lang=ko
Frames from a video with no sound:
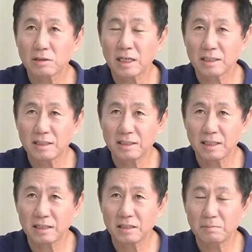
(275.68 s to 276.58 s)
당신
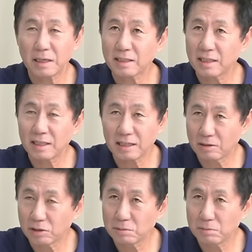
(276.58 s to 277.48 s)
생일을 맞게 될
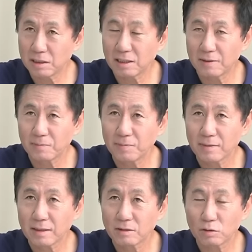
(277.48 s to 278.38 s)
것입니다.
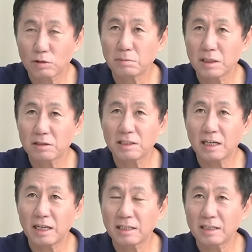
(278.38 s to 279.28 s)
또 검사들 잘
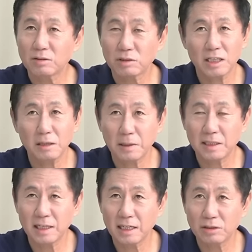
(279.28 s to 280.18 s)
아니까 또 생일
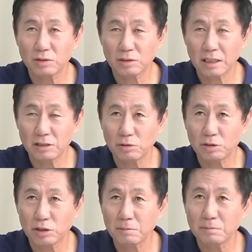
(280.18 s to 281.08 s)
파티 하겠죠.
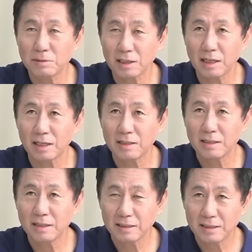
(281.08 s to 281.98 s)
장시호처럼. 네.
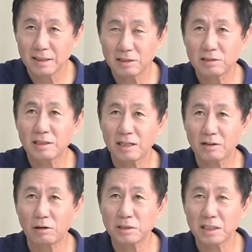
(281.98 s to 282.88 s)
하여튼간에
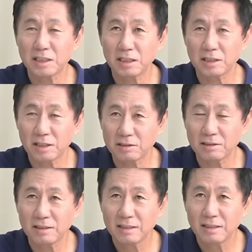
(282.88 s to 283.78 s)
검사실에서 하든
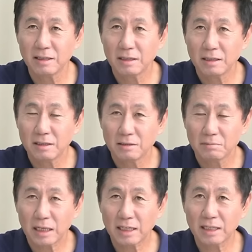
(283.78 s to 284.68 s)

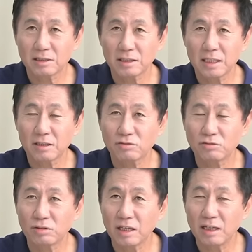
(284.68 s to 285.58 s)
밖에서 내년
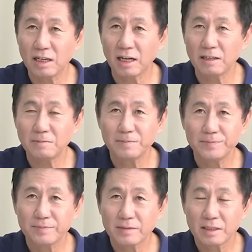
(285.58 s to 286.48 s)
9월 2일 날
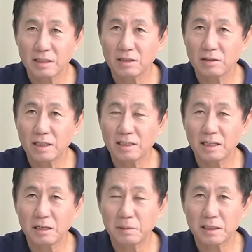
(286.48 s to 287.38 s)
김건희의
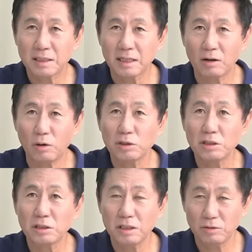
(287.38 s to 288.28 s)
생일 파티가
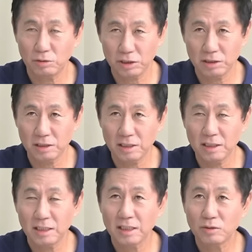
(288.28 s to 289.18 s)
어디서 이루어지는지
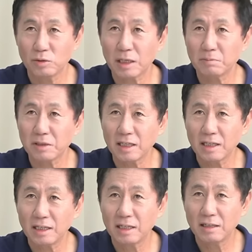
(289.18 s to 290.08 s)
우리 함께
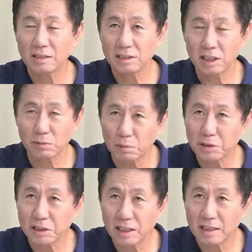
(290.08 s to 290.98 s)

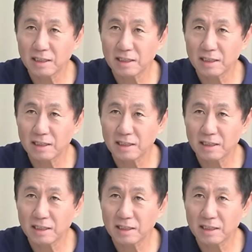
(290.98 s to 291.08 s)
지켜봅시다.